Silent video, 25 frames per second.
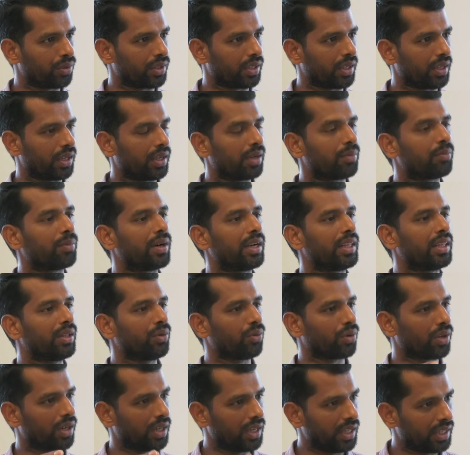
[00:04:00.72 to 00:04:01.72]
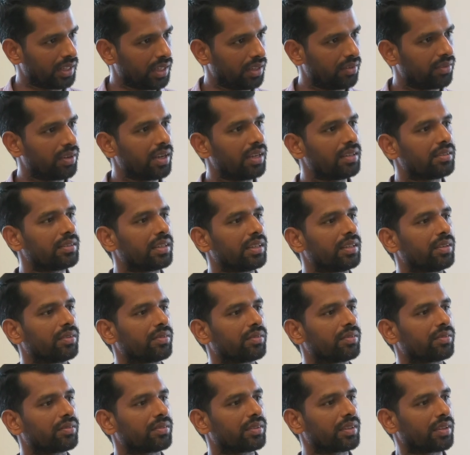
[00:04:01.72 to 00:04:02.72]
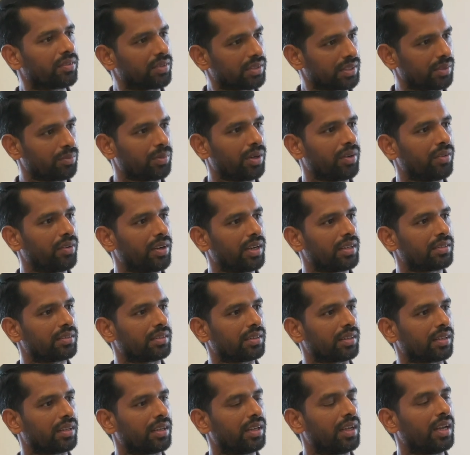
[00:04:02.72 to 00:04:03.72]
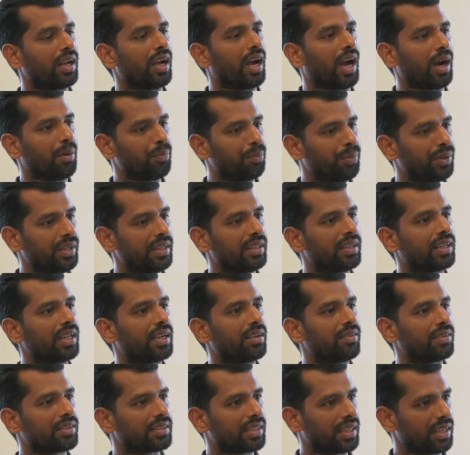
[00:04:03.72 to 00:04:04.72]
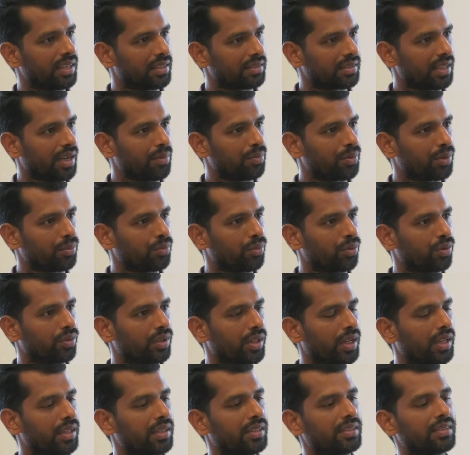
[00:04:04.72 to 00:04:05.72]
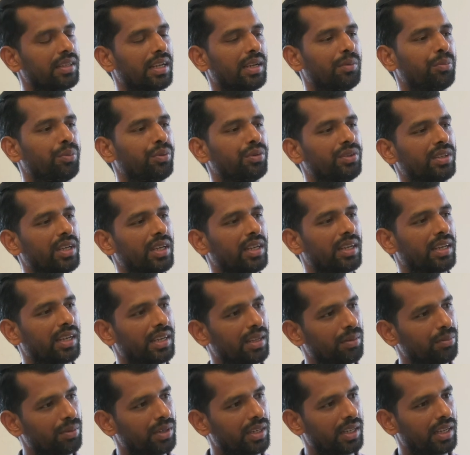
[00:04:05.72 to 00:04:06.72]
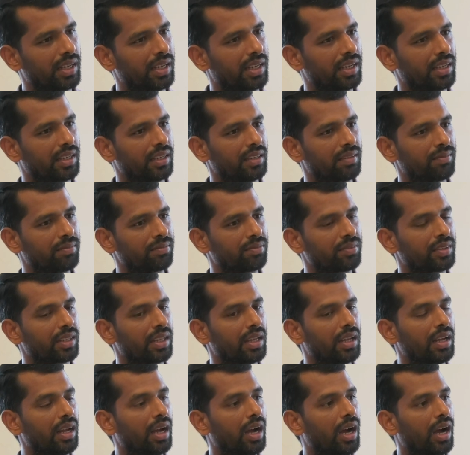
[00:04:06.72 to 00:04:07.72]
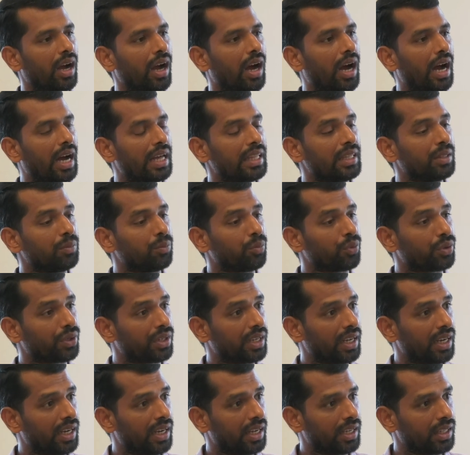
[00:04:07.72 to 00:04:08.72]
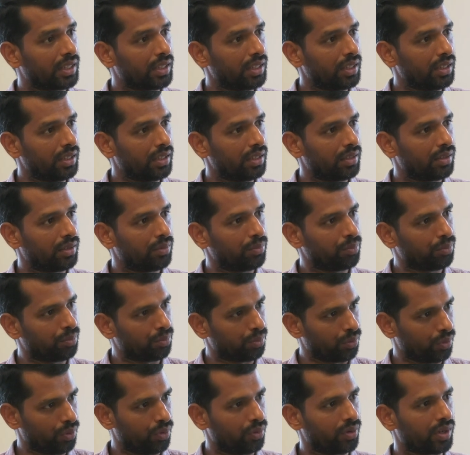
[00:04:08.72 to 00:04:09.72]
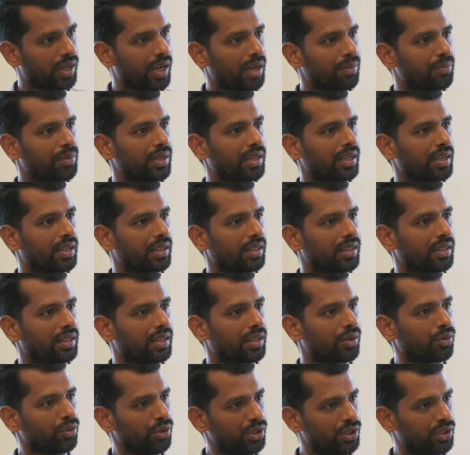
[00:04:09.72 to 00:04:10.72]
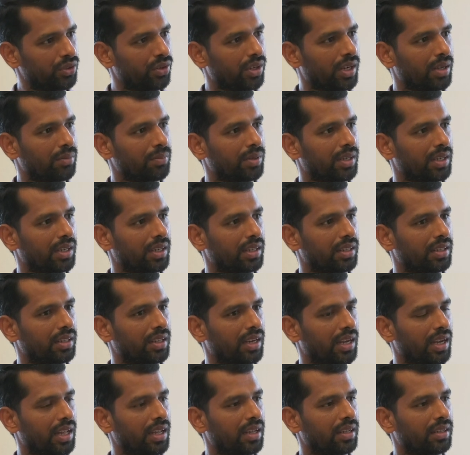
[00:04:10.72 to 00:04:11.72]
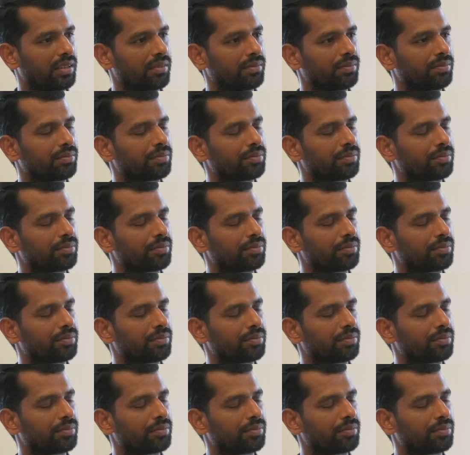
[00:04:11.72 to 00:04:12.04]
போய் மனித உடலையும் அதே வேலை செய்யும் விஷமாகவே வேலை செய்யும் அப்படி இருக்கிற விஷங்களை சாப்பிடும்போது தான் அந்த சில பூச்சிகளுக்கு என்ன பண்ணுறாங்க அது முட்டையிலேருந்து புழு வராமல் இருக்கிறதுக்கு குஞ்சு வராமல் இருக்கிறதுக்கெல்லாம்